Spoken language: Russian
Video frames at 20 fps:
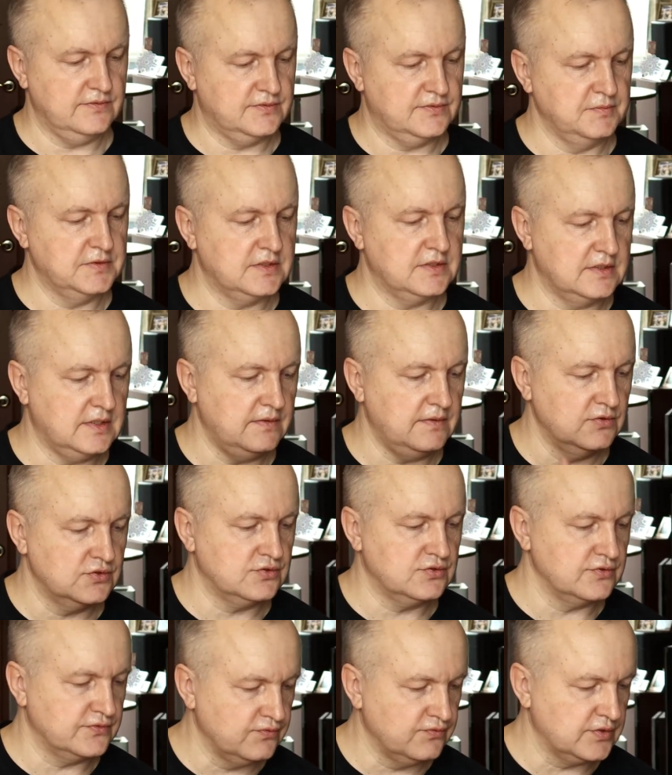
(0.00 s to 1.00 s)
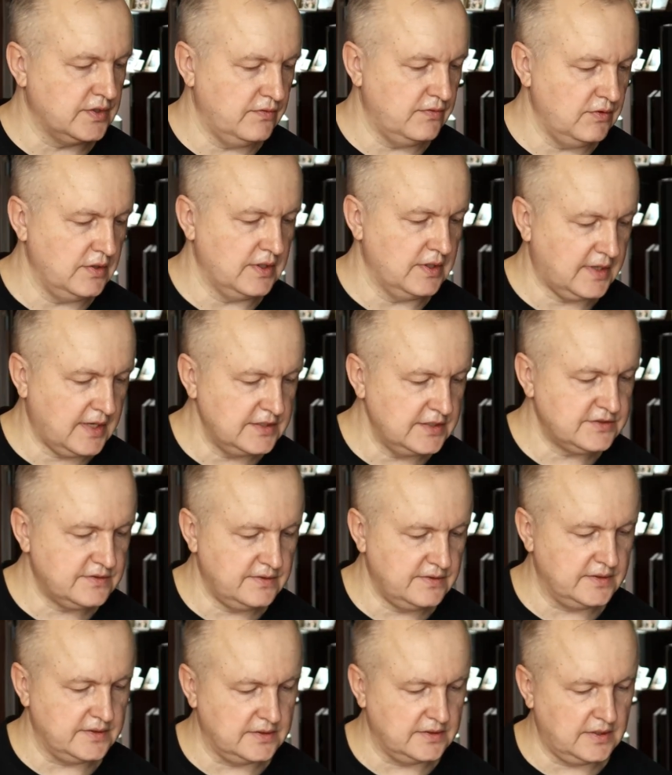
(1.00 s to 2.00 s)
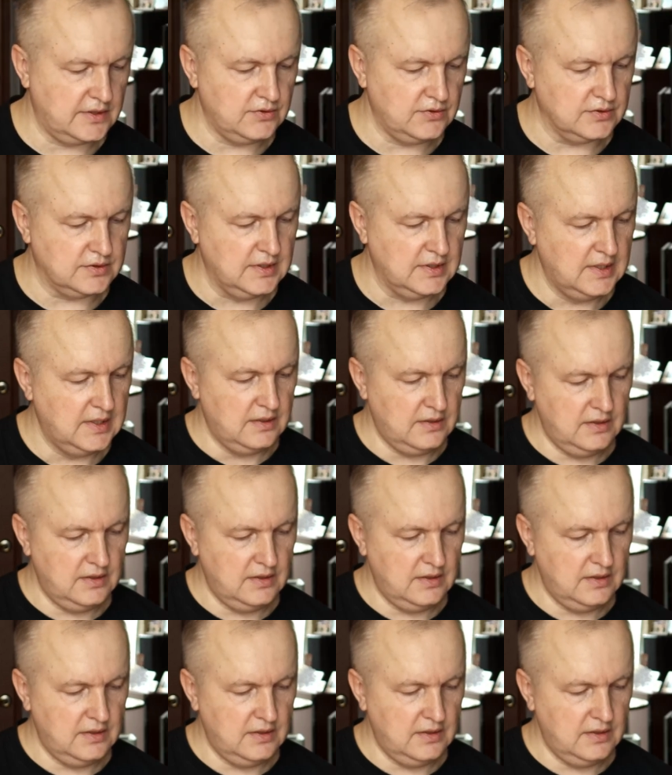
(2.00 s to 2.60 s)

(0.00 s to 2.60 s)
в смысле того, что звук довольно качественно она дает,